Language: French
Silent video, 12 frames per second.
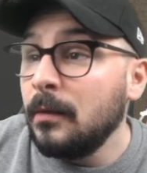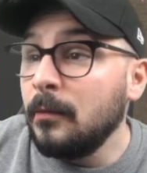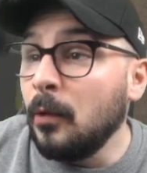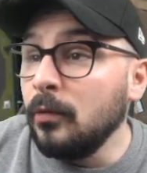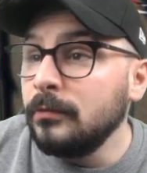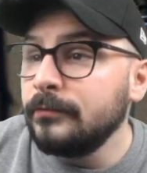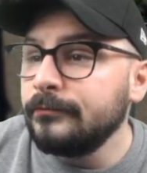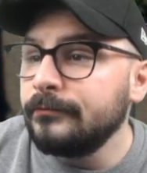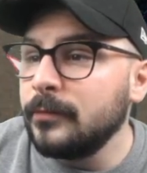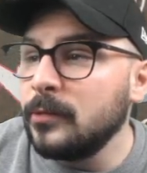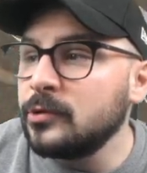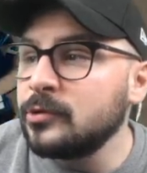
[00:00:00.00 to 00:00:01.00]
Bon,
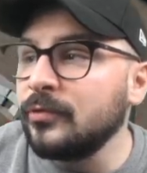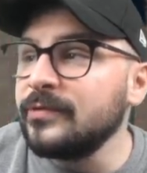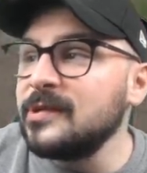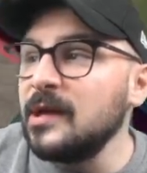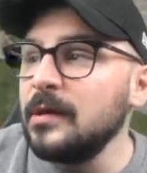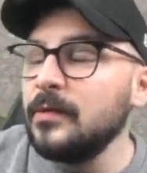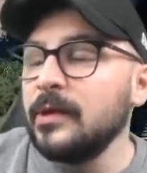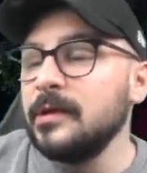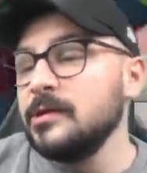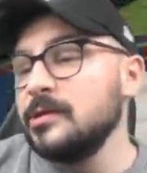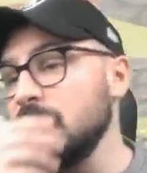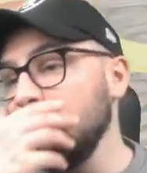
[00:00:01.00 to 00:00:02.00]
je trouve ça, ouais,
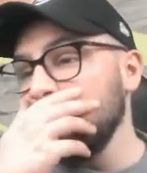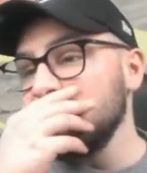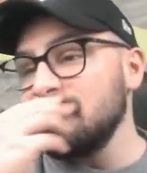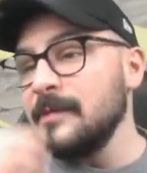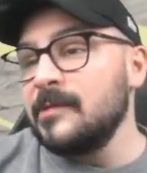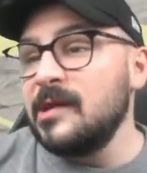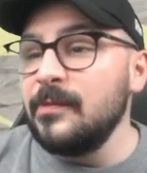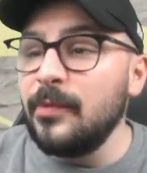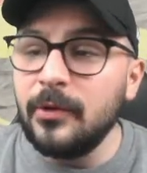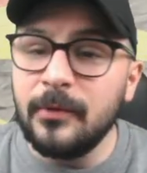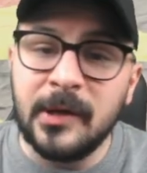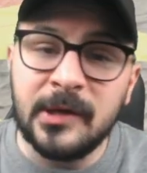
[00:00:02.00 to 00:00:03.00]
je trouve que c'est un petit
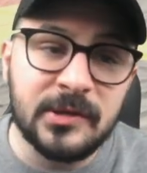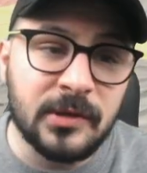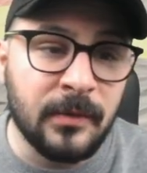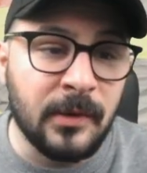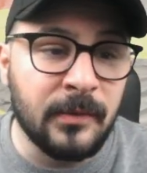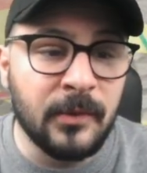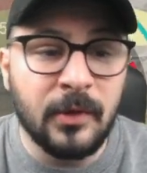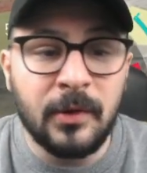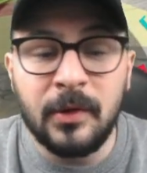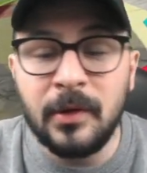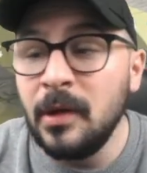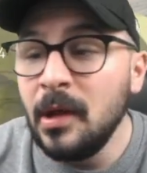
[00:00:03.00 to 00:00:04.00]
peu dommage quand même
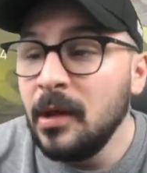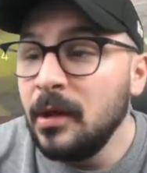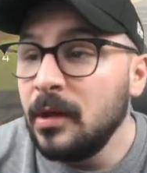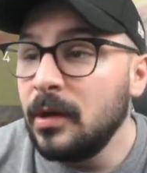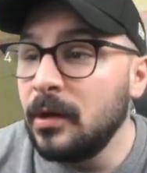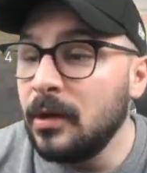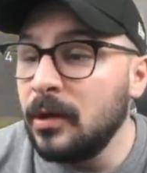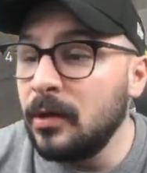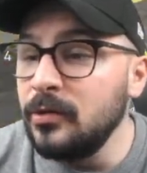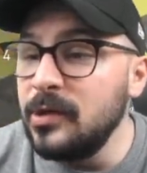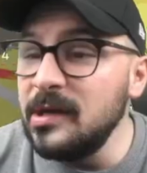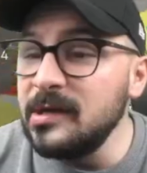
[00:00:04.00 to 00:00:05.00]
de. Euh,
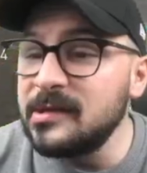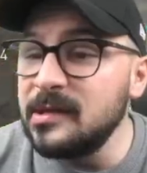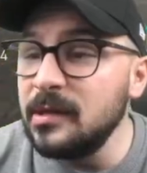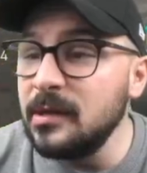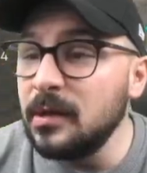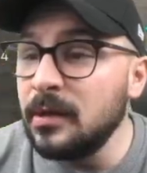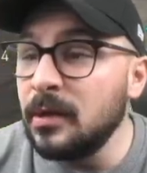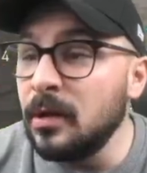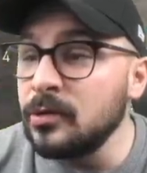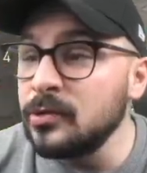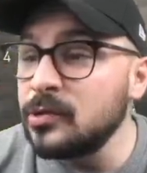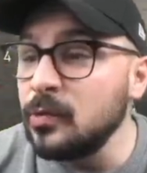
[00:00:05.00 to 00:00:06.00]
le DLC euh,
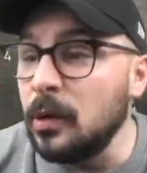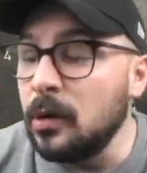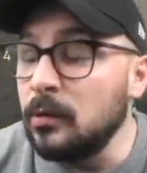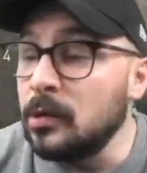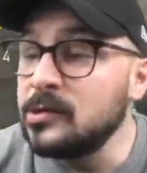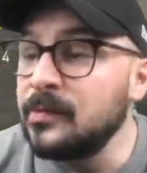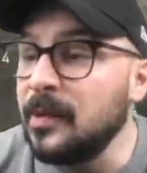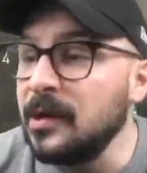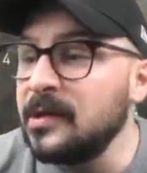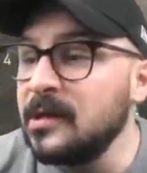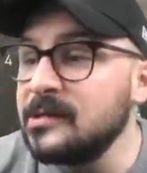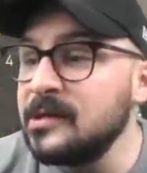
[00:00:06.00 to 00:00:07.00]
en soi, c'est pas
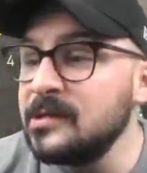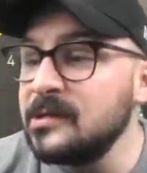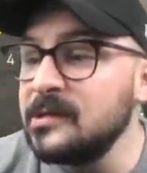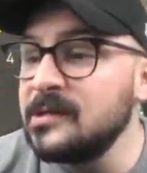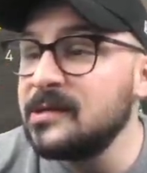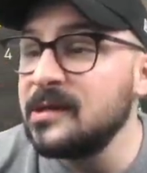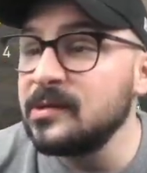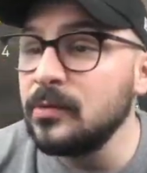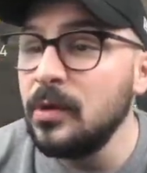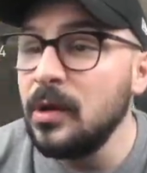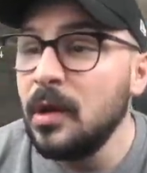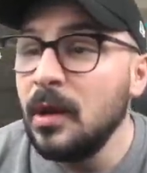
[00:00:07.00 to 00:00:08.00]
un DLC, c'est une
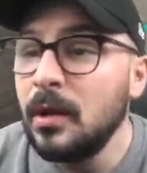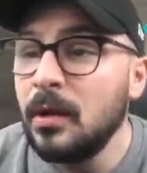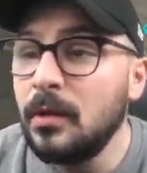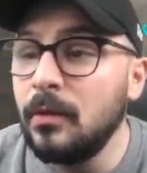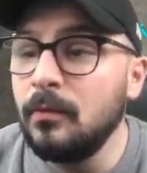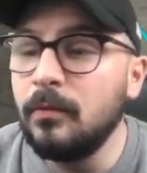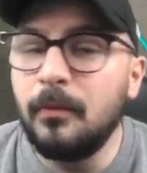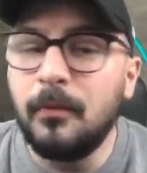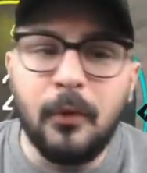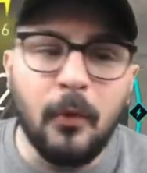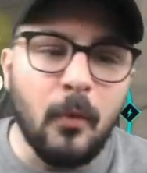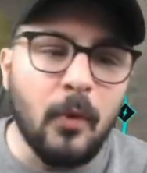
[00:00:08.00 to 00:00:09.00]
saison.
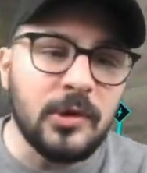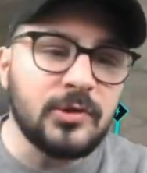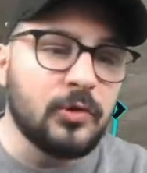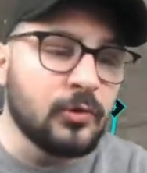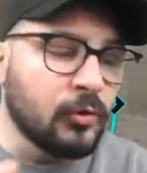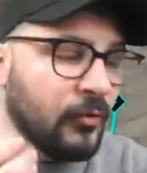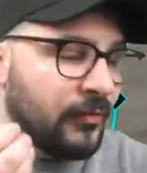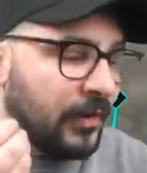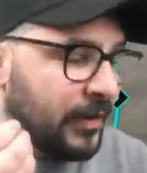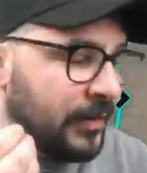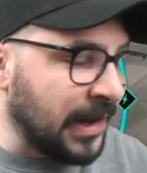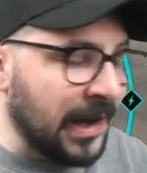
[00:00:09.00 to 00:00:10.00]
Pour moi, je le
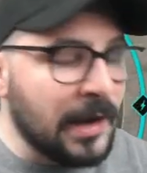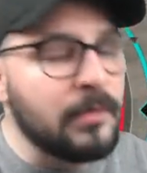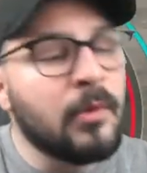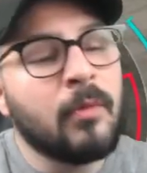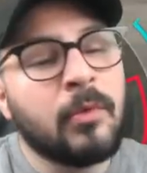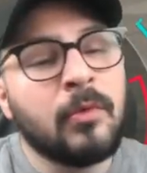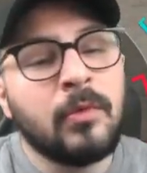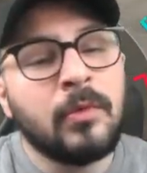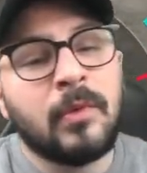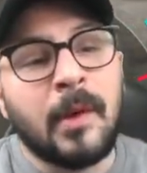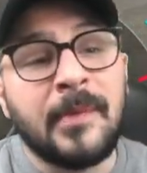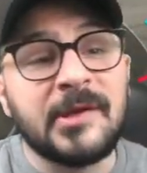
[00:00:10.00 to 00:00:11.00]
trouve réellement bon.
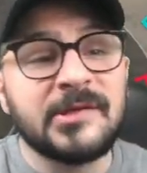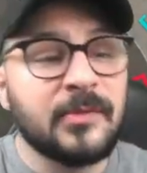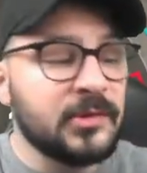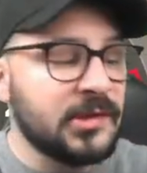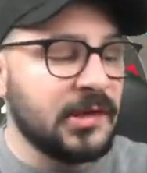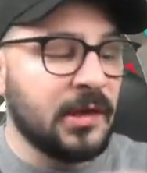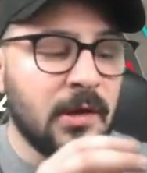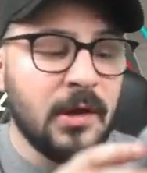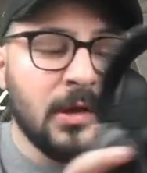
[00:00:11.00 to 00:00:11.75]
On va pas se mentir.